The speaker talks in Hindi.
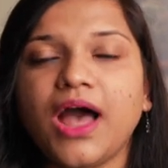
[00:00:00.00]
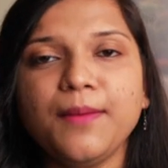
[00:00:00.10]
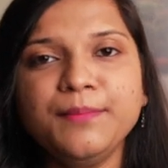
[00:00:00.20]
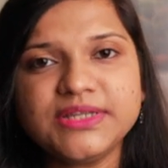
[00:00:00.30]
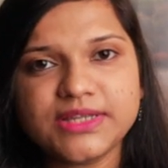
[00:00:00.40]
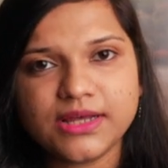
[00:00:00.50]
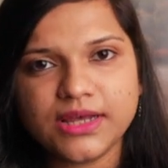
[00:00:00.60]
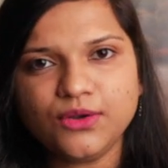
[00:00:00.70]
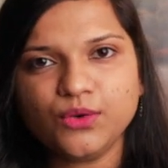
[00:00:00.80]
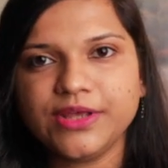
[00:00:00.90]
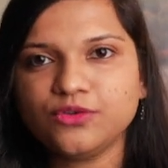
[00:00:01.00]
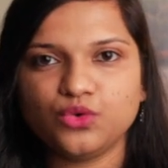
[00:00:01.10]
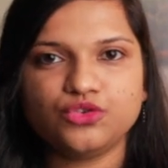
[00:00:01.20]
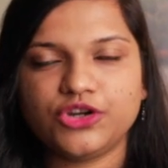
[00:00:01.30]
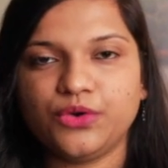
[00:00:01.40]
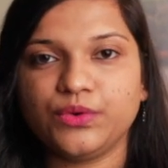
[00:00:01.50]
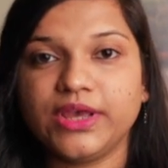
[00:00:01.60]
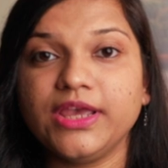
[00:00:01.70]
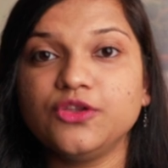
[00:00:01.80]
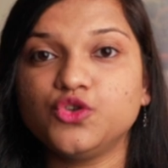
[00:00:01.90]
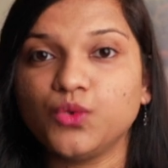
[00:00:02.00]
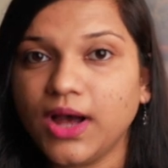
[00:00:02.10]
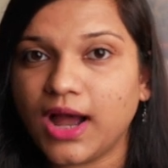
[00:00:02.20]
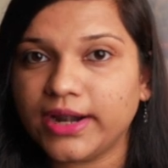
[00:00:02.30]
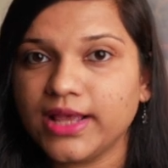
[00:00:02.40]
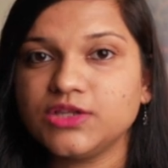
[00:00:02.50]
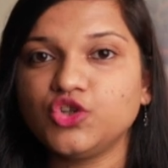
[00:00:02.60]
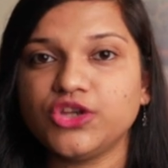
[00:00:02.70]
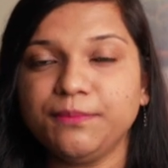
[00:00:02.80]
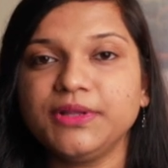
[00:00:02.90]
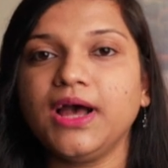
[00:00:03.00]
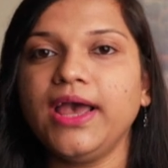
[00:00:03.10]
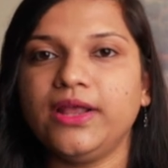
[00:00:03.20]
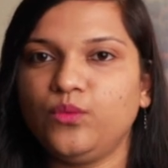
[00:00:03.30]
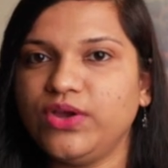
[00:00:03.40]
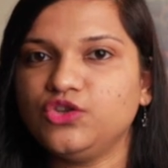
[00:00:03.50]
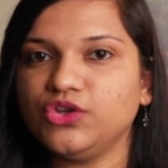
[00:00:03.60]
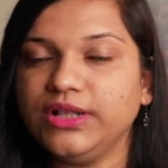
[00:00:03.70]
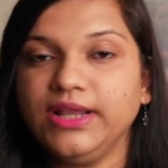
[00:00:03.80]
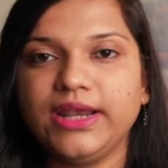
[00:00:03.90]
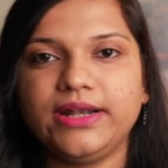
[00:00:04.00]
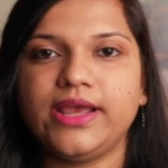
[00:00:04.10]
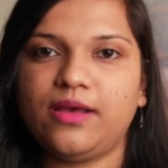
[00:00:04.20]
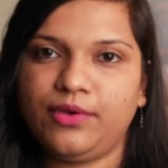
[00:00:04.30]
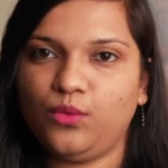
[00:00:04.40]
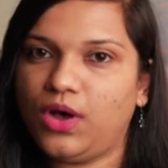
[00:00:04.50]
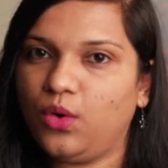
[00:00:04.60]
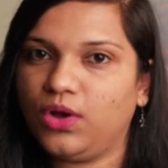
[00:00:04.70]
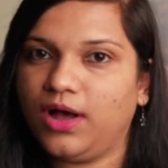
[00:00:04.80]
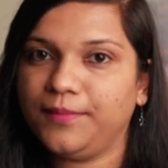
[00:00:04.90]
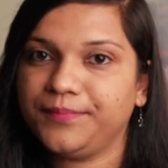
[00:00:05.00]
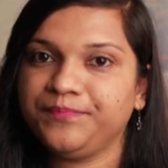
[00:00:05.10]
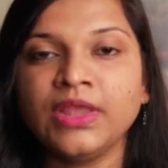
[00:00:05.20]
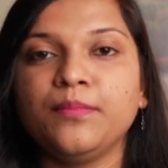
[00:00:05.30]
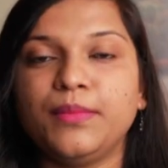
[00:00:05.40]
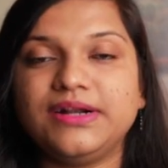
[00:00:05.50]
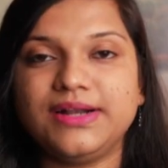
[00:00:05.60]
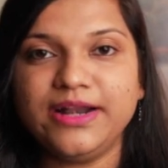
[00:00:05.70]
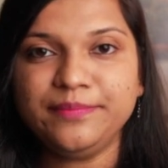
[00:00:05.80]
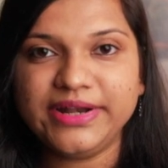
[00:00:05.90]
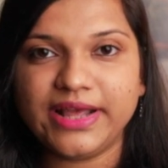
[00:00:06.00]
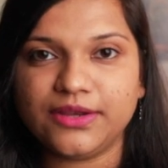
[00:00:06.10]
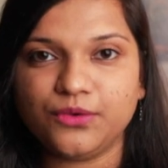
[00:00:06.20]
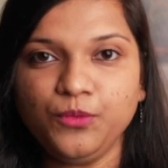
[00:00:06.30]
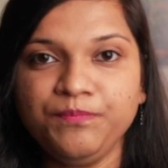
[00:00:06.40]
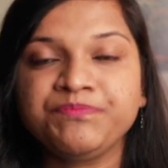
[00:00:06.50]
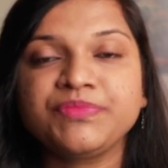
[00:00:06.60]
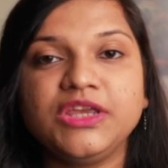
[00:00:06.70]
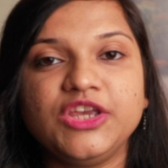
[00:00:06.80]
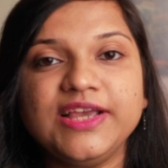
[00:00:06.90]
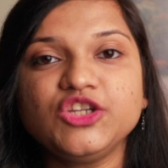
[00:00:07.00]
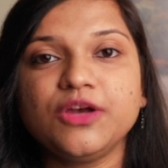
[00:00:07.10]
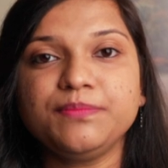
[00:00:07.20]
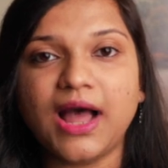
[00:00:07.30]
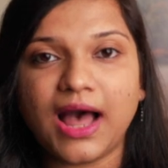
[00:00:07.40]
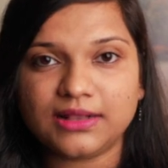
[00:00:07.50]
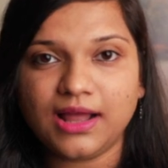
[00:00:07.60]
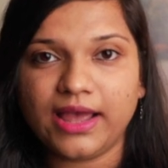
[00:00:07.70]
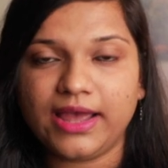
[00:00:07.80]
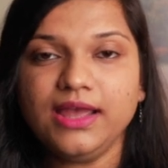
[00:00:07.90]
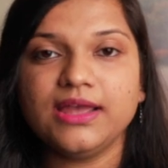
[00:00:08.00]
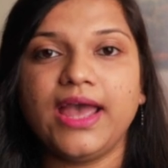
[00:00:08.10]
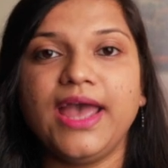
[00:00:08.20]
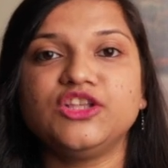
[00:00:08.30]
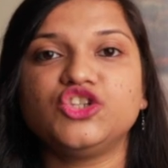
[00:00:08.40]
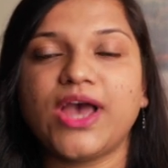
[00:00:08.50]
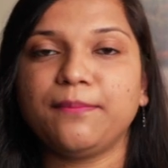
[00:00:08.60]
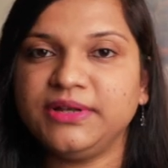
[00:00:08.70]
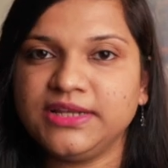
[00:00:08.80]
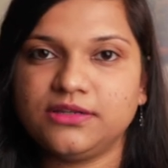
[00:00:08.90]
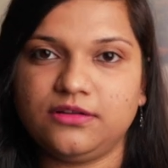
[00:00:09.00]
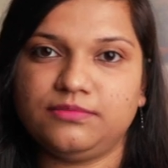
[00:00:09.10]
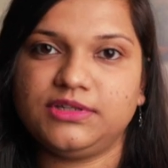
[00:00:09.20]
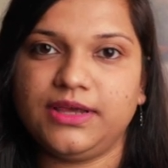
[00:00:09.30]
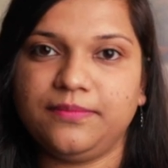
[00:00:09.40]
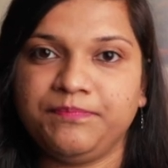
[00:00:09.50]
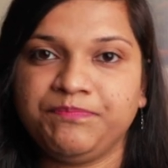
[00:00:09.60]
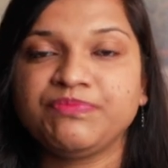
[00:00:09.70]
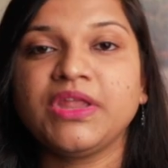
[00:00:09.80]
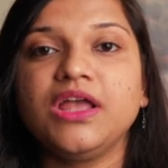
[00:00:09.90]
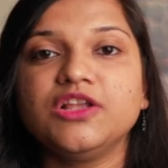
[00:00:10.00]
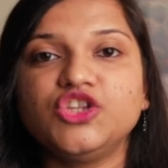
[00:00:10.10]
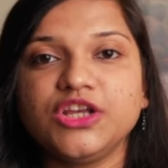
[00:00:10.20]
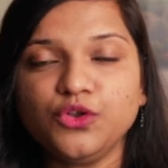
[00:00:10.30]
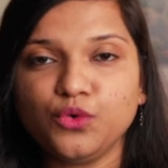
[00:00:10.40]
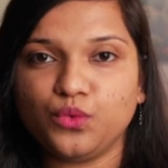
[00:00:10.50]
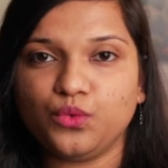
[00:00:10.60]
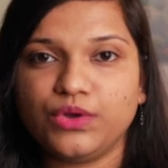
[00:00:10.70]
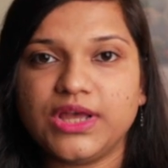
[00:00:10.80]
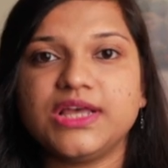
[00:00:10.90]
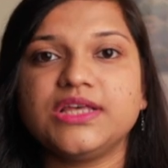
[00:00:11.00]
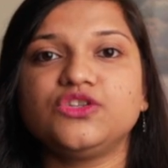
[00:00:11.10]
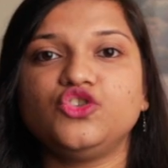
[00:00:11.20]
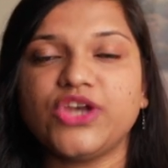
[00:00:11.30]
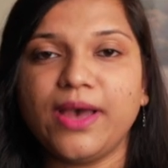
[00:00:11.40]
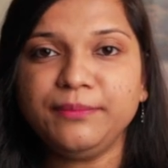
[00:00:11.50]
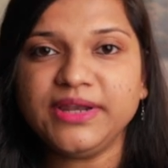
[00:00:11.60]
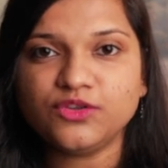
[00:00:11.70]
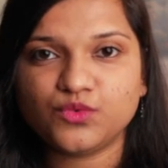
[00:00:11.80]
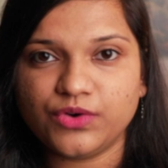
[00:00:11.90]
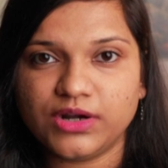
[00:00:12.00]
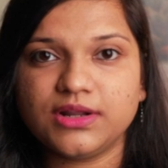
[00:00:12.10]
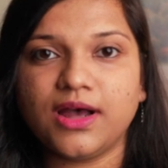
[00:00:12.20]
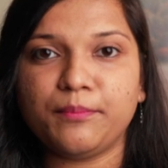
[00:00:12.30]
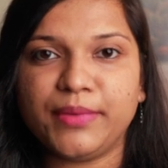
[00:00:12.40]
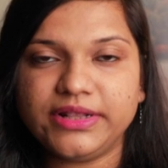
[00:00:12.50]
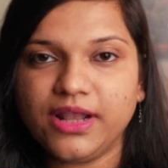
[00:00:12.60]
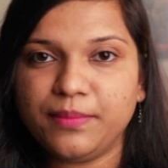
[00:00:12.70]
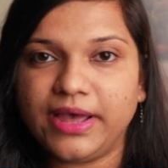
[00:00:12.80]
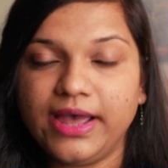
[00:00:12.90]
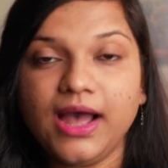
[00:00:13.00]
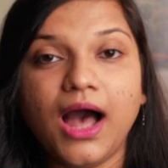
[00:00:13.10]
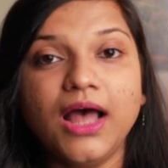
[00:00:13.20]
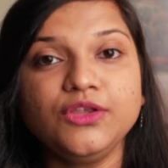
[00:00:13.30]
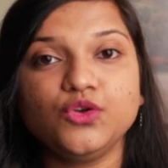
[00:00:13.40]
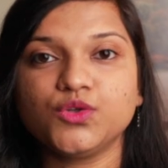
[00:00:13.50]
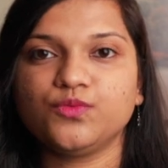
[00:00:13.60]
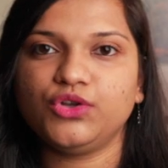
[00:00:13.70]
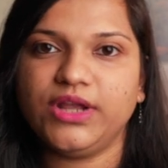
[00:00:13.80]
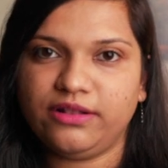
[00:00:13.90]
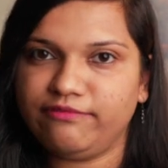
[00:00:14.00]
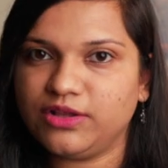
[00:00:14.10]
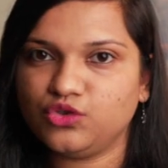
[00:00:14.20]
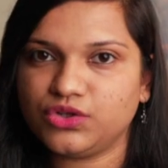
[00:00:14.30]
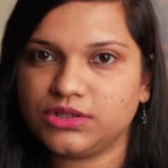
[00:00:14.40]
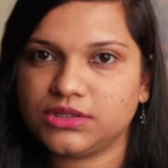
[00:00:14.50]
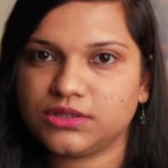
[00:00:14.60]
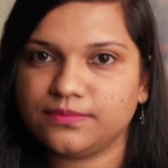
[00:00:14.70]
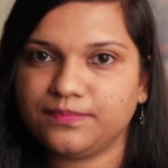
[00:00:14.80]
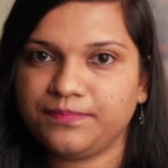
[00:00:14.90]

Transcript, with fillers: आप में से कई लोग ये सोच रहे होंगे कि जुगाड़ इस शब्द का इन्वेंशन इंडिया में हुआ होगा बट लेट मी टेल यू ये शब्द आता है एक जैपनीज टर्म से चिंदोगू इस जैपनीज वर्ड का मतलब है अनयूजफुल इन्वेंशंस